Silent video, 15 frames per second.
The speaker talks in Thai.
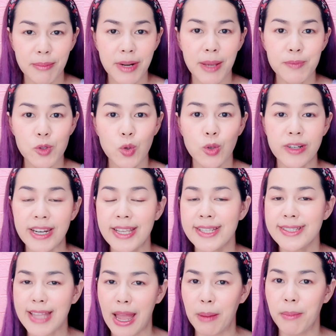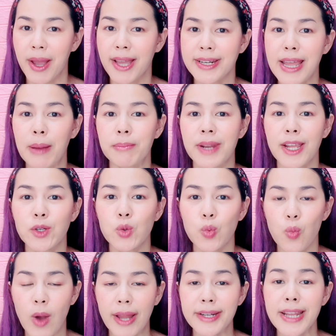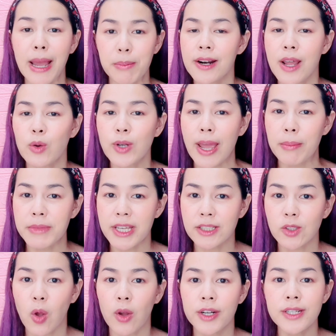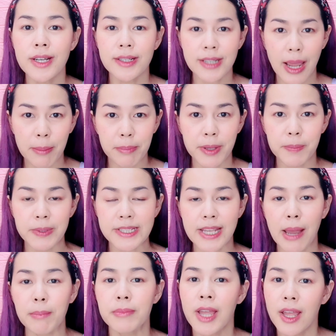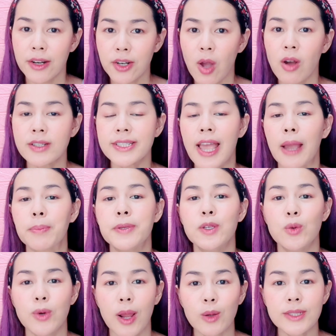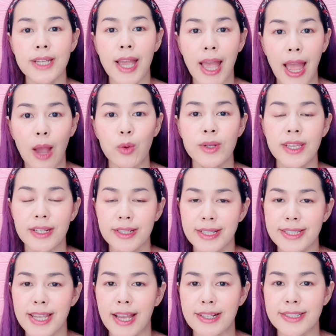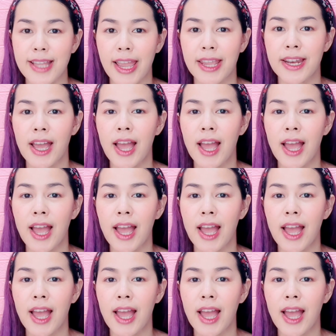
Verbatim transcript: สำหรับสูตรนี้สามารถทำได้ทุกวันถ้าเราทำอย่างต่อเนื่องทำเป็นประจำนอกจากผิวเราจะขาวเนียนกระจ่างใส